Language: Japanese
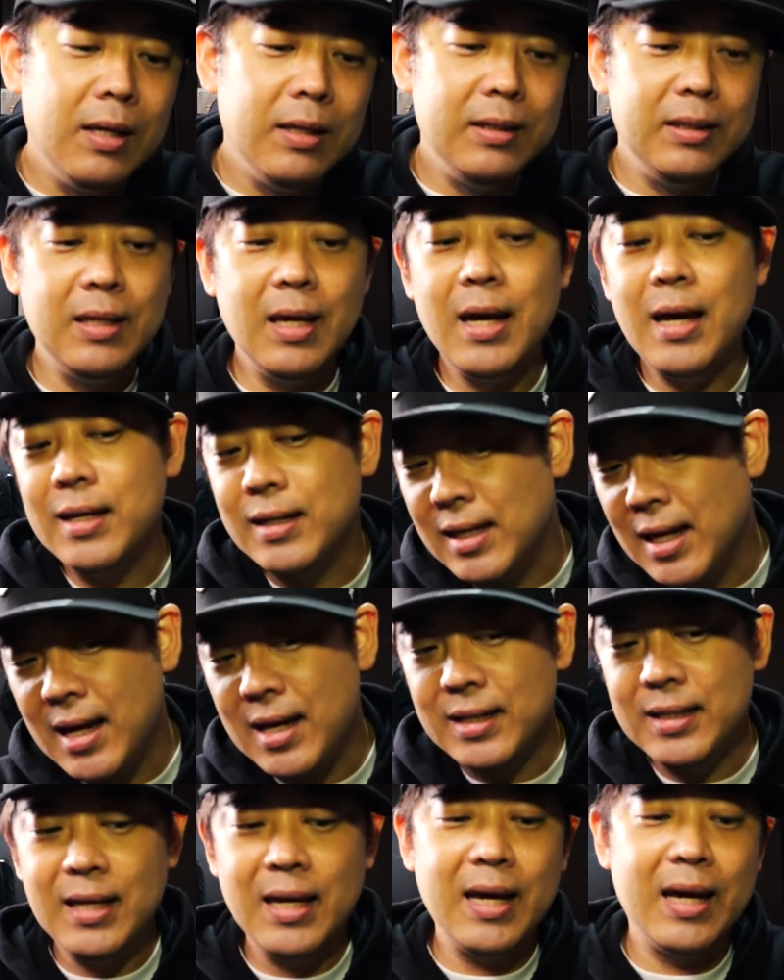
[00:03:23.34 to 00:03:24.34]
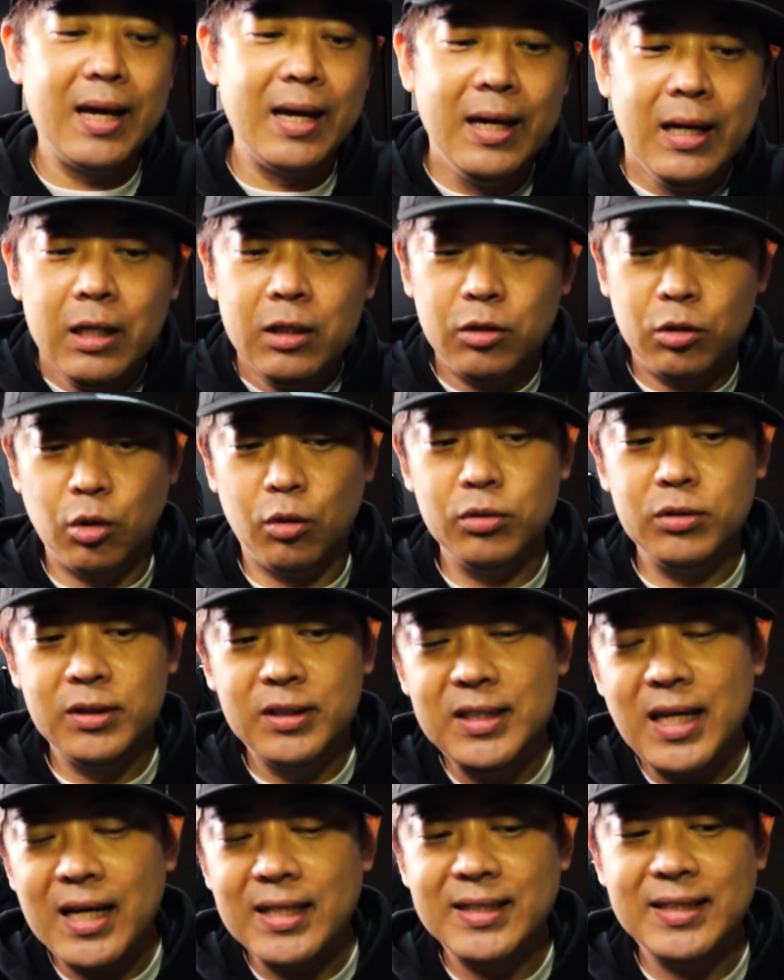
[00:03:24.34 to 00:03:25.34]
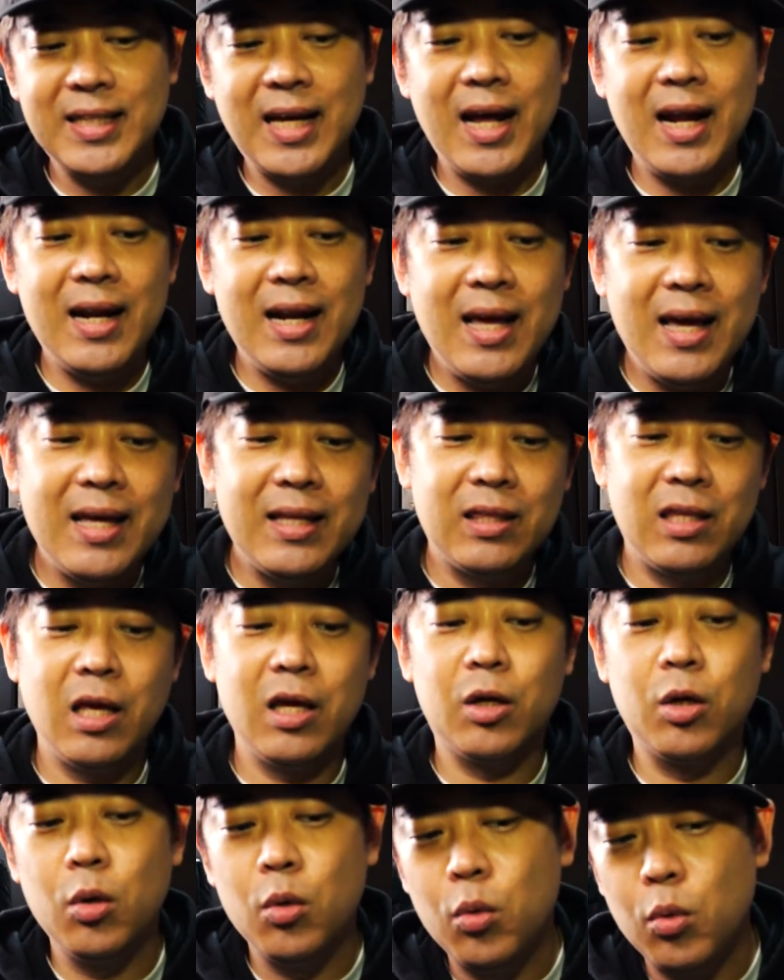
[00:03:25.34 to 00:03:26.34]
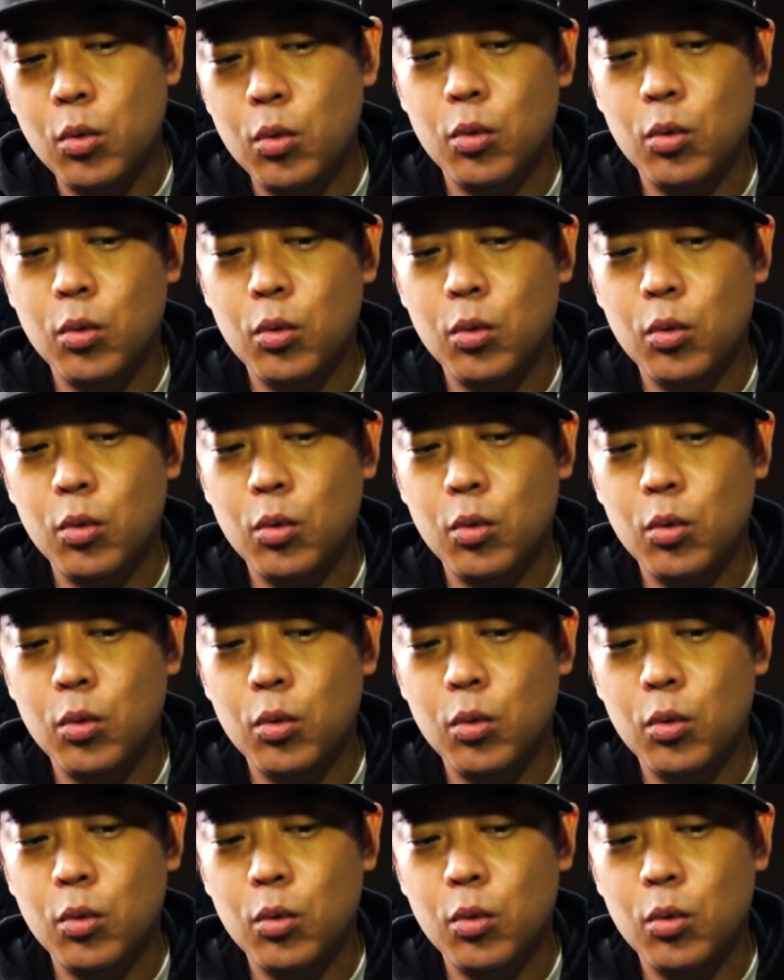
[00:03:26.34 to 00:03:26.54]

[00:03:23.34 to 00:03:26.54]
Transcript: Yeah 閉ざされてく